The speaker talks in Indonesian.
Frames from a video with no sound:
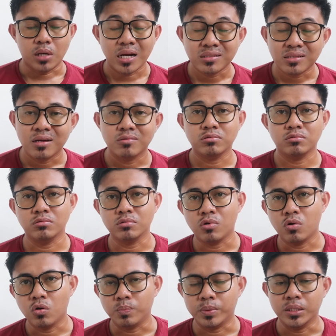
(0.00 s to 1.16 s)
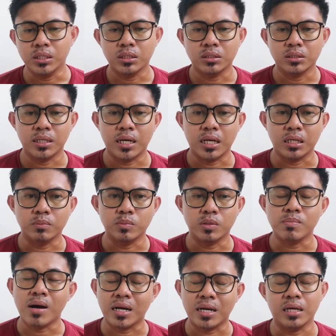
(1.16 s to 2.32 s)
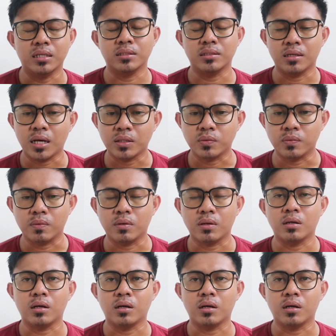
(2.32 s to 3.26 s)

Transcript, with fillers: asal-usul kopi dari berbagai literatur,